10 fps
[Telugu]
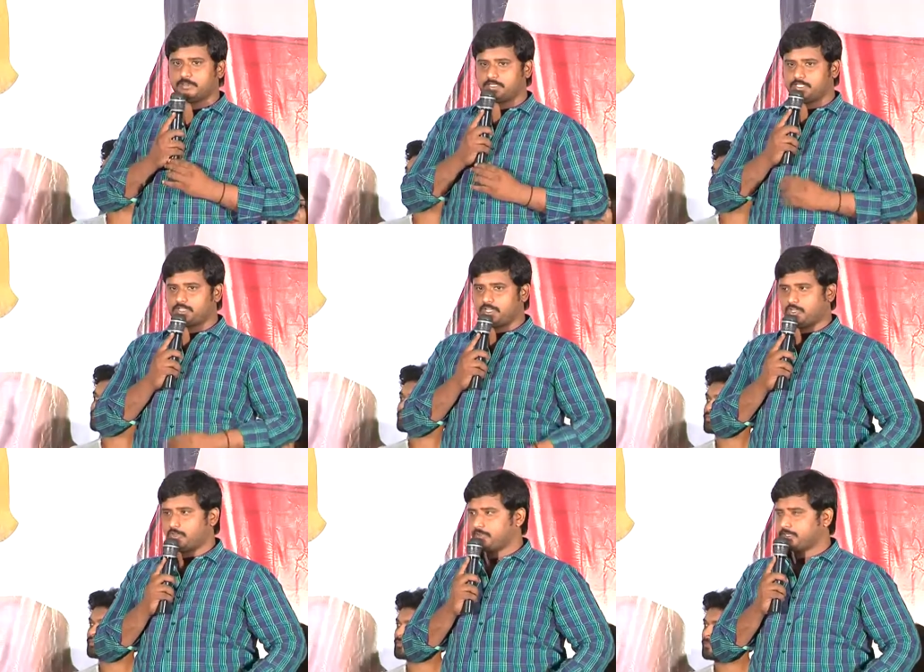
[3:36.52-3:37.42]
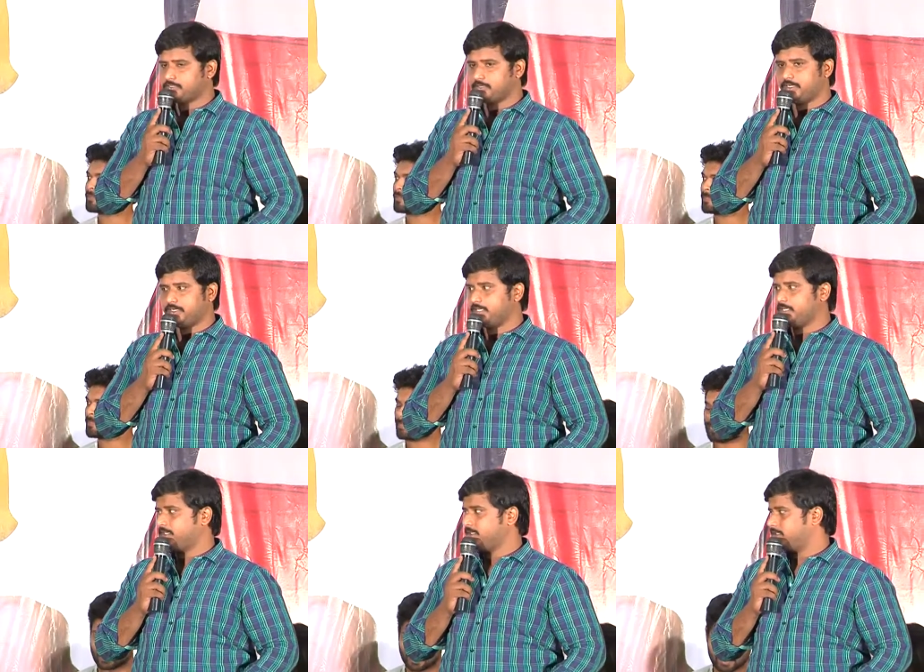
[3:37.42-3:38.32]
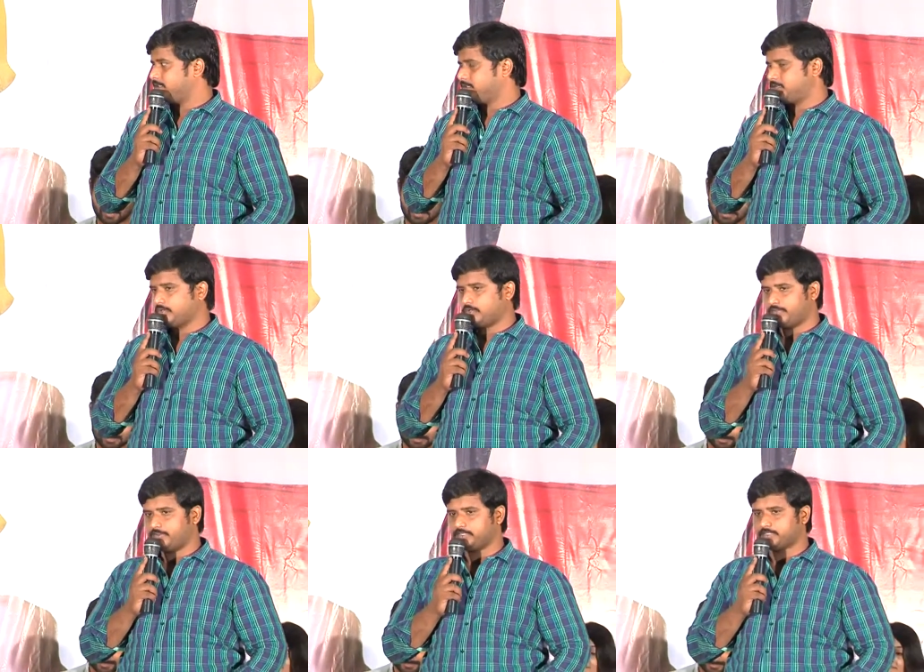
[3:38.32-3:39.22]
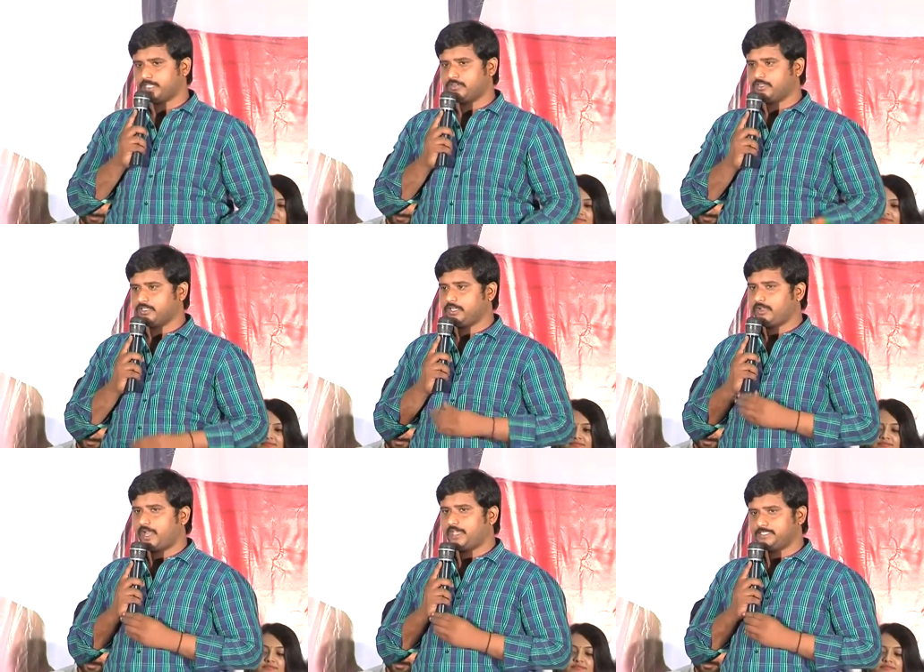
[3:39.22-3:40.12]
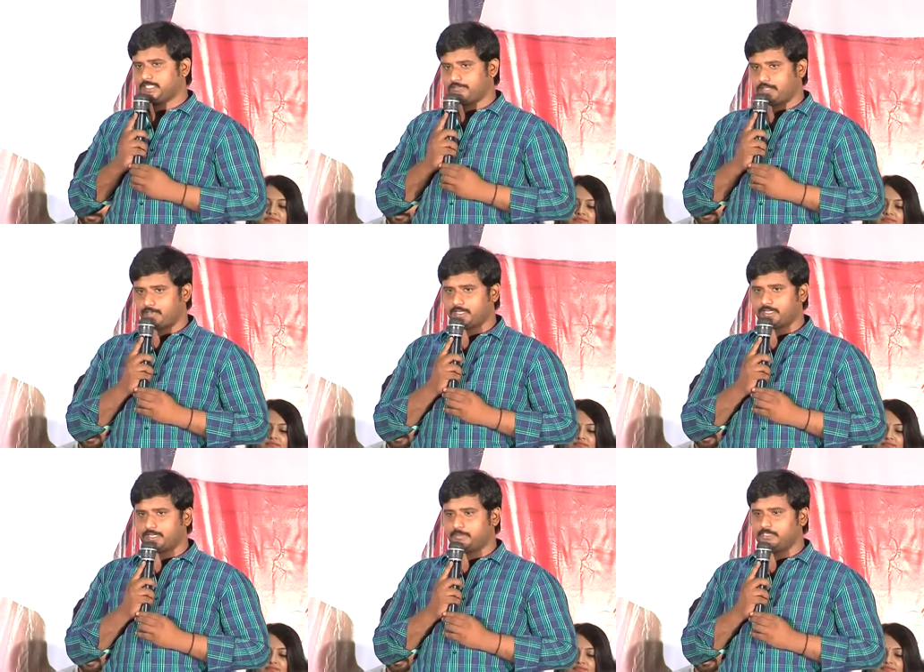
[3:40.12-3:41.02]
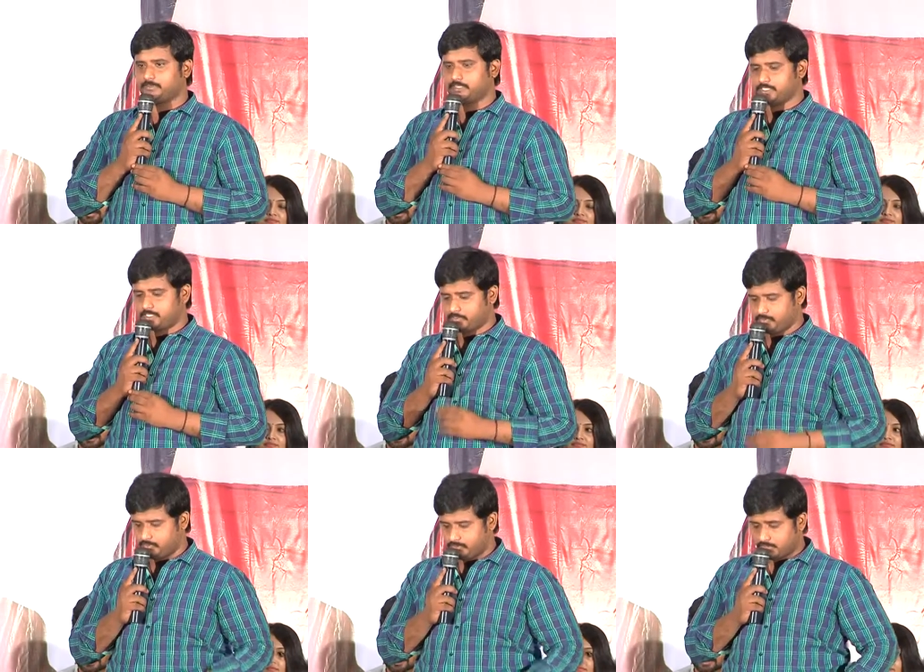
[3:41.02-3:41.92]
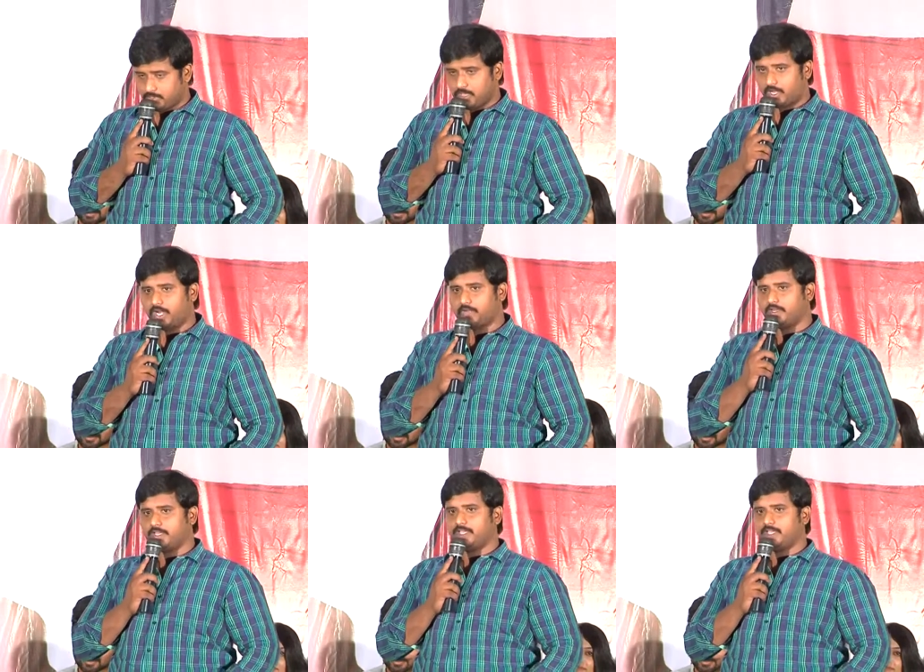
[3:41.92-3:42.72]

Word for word: మనకు తెలుసు రాంగోపాలవరం సినిమా అంటే ఒక డిఫరెంట్ స్టైల్ ఉంటుంది ఆయన చేస్తే ఫ్యామిలీ ఎంటర్టైన్మెంట్ సినిమా తీశారు అటువంటి